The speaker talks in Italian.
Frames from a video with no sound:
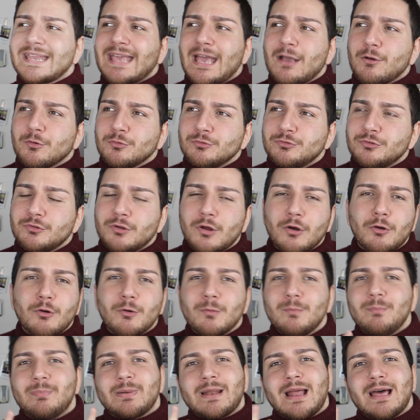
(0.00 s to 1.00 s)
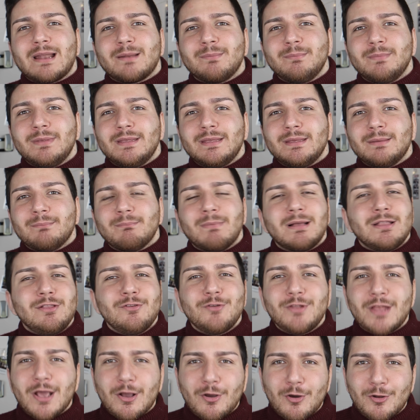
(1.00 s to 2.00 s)
continuo a comprarmi
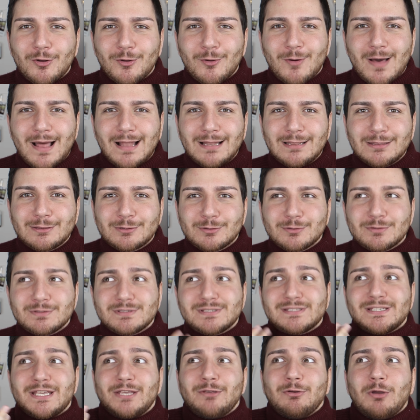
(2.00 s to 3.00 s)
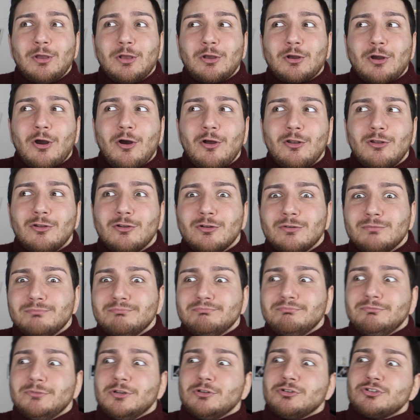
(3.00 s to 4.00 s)
maglioni a collo alto se io il
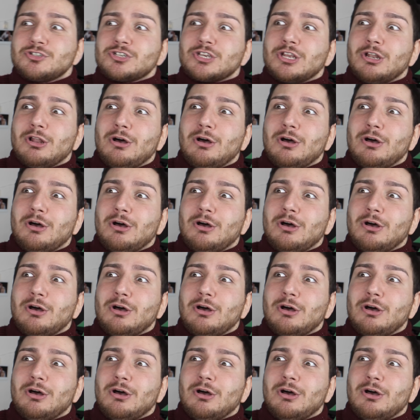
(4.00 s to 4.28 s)
collo non ce